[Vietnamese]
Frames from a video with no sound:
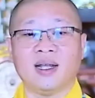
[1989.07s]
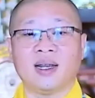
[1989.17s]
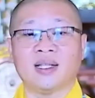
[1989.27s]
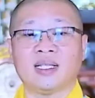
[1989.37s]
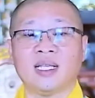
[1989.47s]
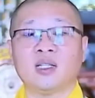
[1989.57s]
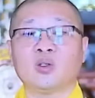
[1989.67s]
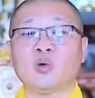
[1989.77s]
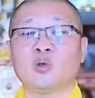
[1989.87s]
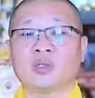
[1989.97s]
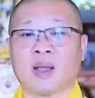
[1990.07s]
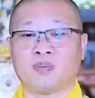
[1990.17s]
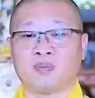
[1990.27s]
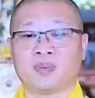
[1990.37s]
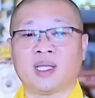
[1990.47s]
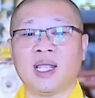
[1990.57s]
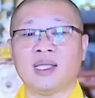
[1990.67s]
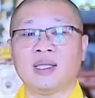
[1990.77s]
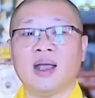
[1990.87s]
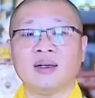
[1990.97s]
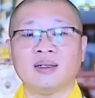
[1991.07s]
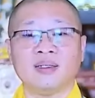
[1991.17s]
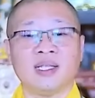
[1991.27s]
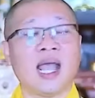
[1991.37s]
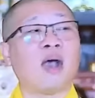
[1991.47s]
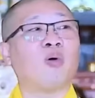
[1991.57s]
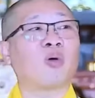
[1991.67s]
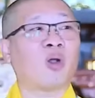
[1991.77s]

là chỉ tu tập cái nhân giàu